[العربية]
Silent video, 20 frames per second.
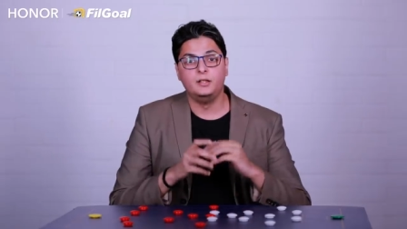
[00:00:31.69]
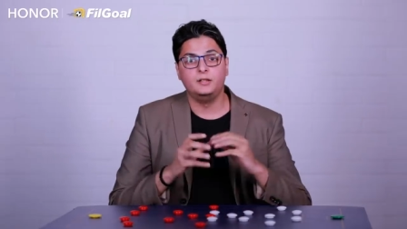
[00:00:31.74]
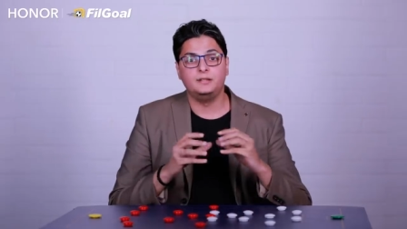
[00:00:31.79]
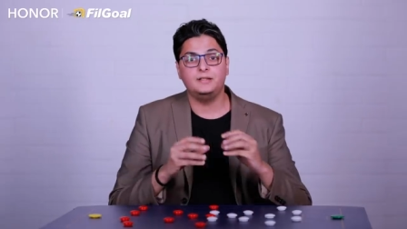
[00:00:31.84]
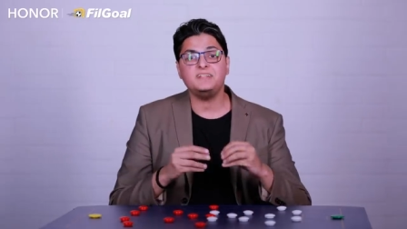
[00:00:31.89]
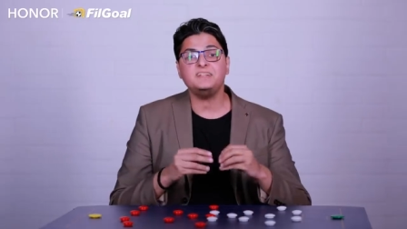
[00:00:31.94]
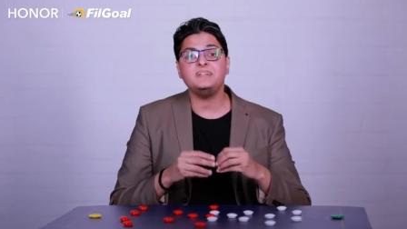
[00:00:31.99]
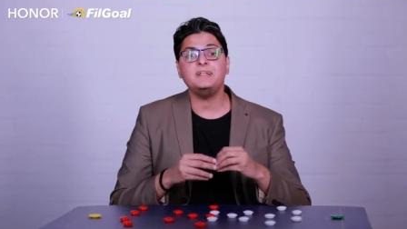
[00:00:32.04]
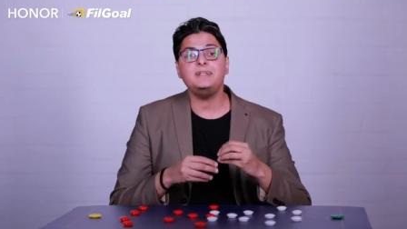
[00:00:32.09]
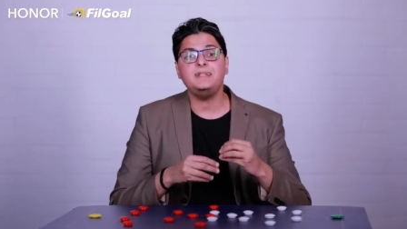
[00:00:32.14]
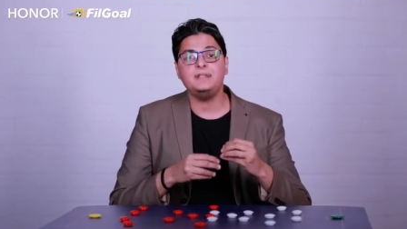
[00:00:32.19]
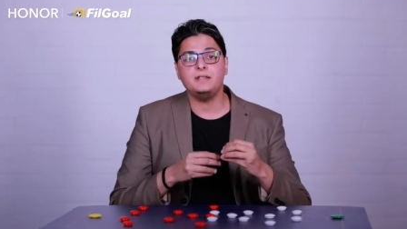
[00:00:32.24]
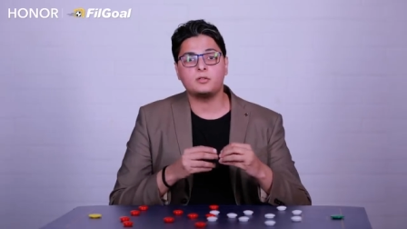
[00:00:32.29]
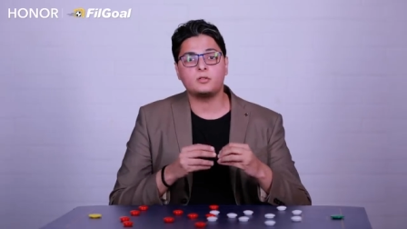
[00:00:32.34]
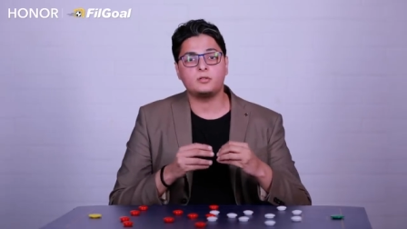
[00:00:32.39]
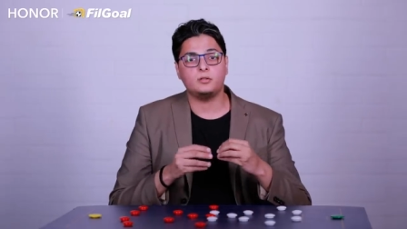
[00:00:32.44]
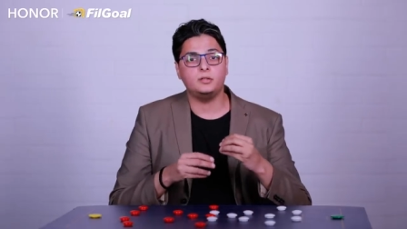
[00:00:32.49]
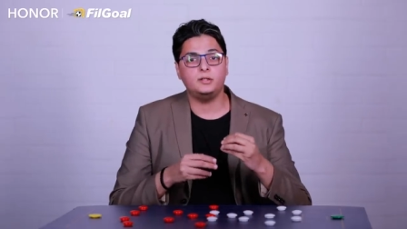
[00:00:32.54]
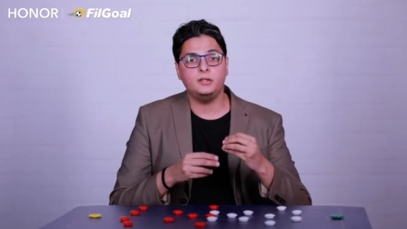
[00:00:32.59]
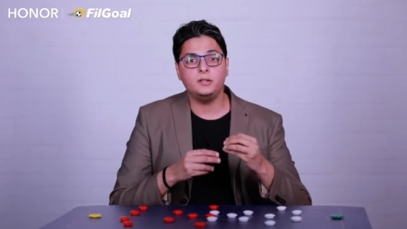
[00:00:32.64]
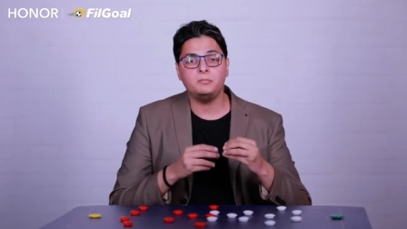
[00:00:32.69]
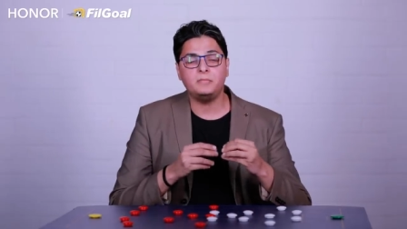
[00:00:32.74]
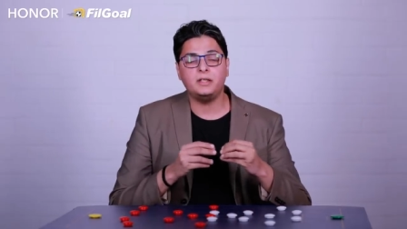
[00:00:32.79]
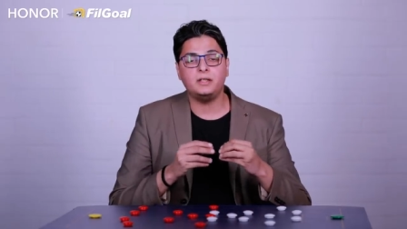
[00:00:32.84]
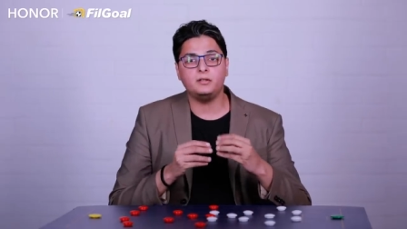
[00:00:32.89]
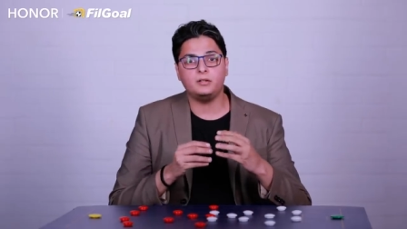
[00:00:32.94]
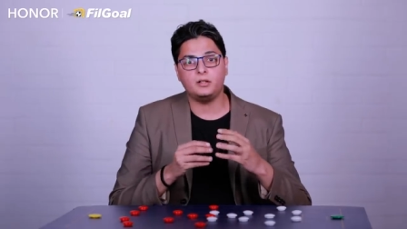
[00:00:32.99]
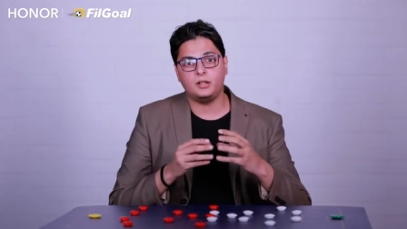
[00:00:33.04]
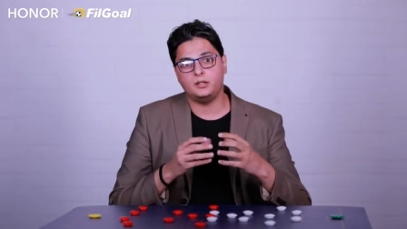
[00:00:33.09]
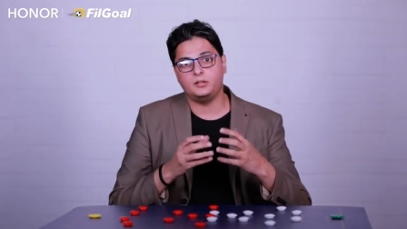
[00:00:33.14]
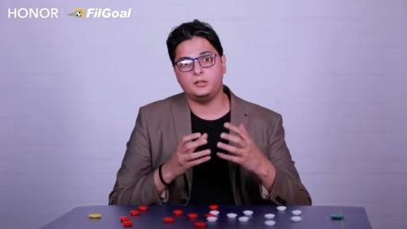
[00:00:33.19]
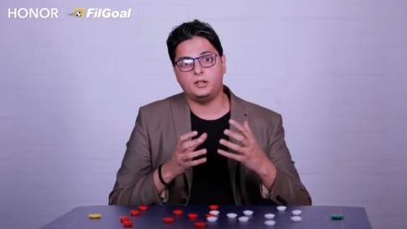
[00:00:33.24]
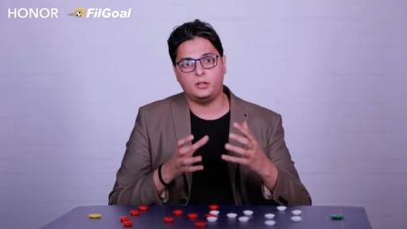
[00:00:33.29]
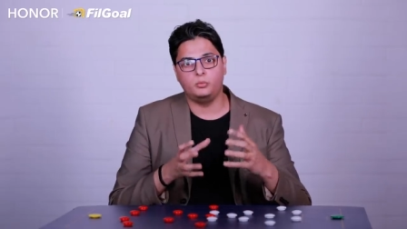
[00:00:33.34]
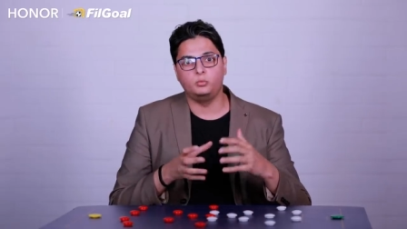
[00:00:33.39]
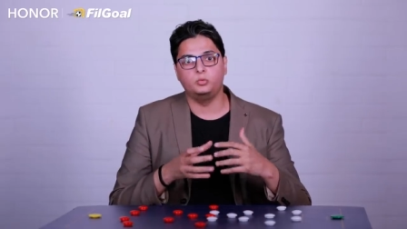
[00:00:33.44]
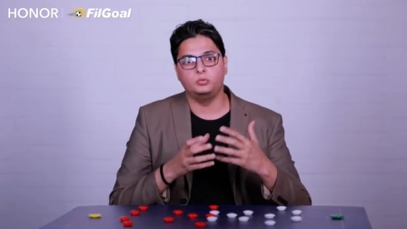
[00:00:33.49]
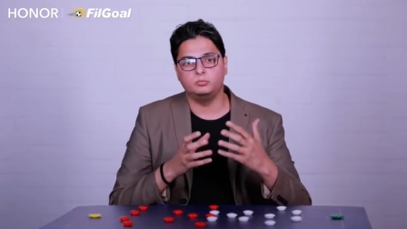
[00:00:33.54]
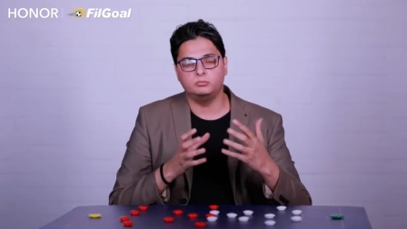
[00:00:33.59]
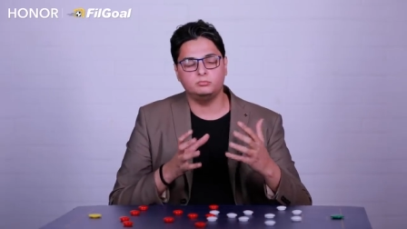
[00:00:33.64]
ناس كتير يمكن آه،
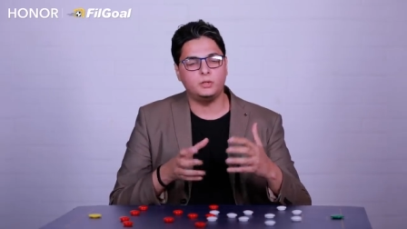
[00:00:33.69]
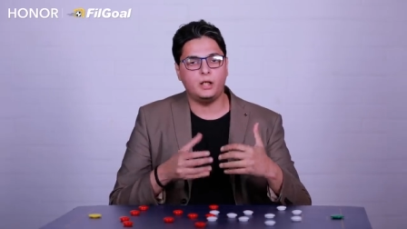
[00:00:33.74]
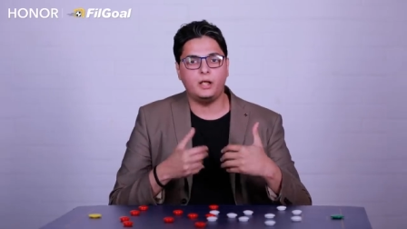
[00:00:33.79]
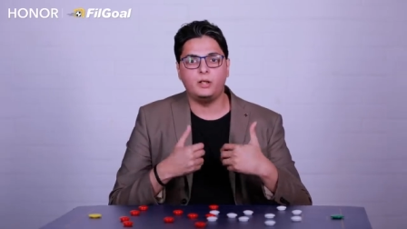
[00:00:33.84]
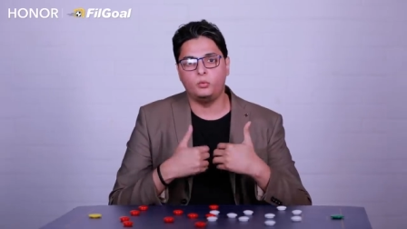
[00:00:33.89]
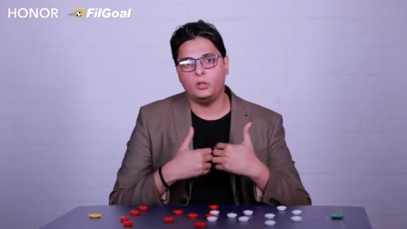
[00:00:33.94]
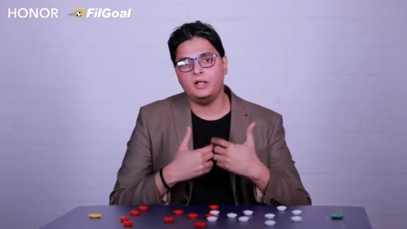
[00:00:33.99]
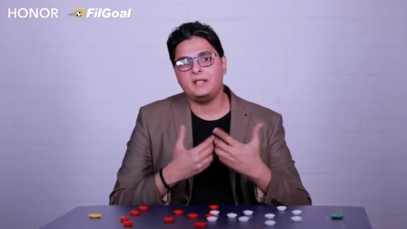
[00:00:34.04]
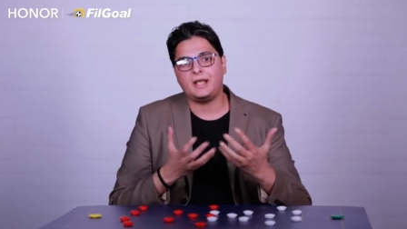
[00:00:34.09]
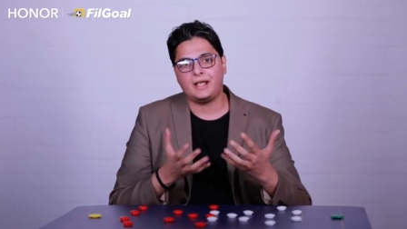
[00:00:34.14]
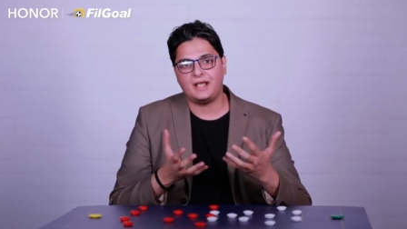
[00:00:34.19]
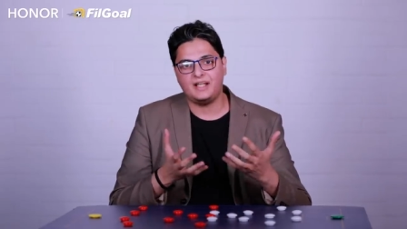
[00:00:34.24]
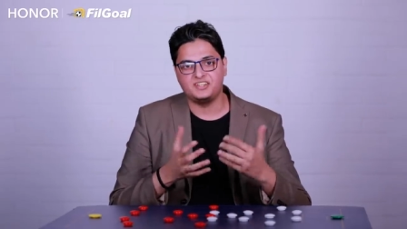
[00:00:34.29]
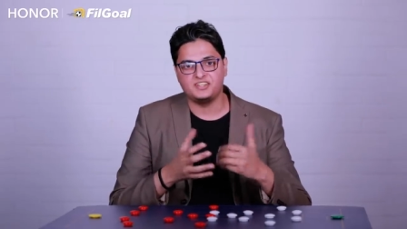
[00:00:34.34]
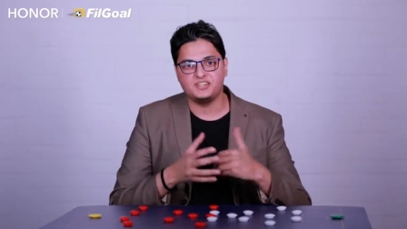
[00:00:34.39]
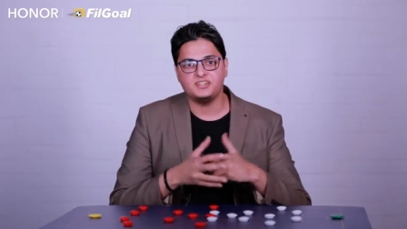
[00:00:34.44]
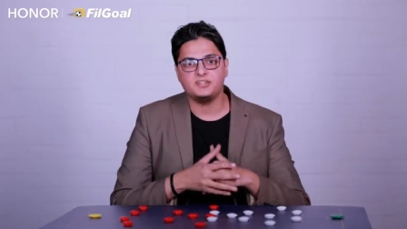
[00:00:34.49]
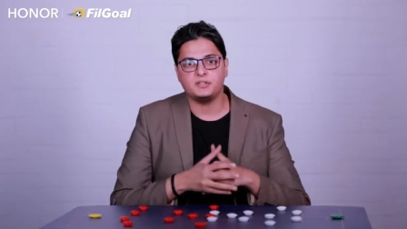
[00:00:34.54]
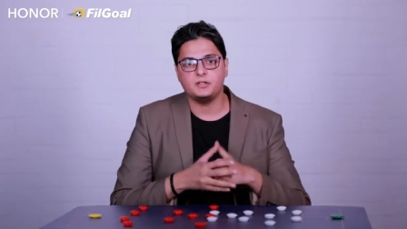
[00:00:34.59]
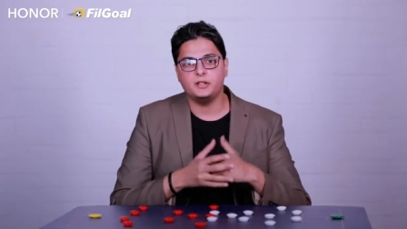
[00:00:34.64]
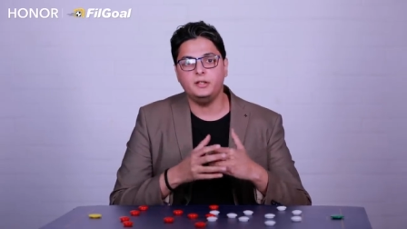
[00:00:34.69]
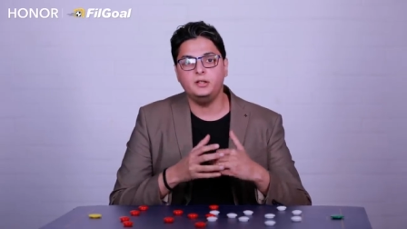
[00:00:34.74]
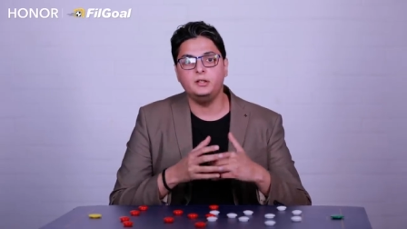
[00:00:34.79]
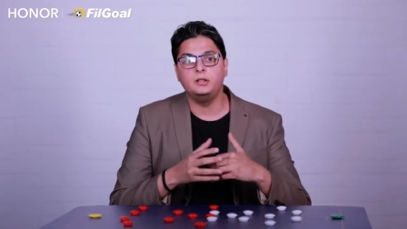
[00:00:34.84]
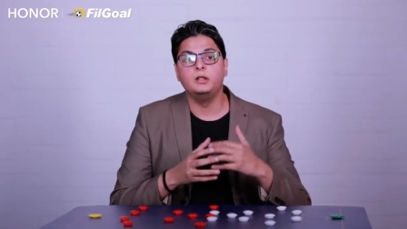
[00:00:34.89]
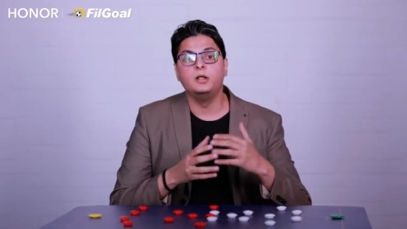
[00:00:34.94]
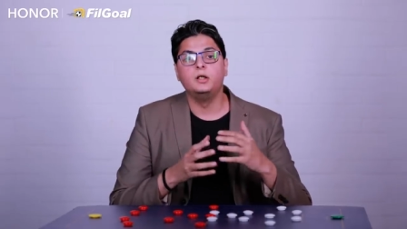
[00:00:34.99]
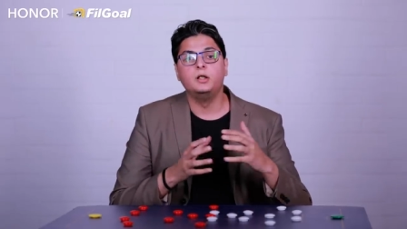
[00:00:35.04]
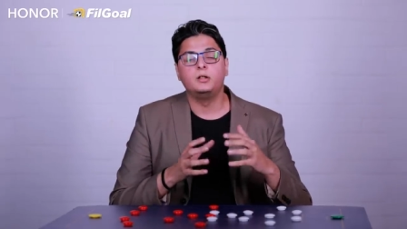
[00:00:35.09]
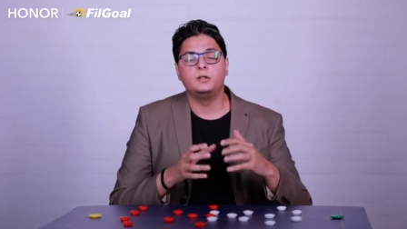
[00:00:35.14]
او او انا حاسس ان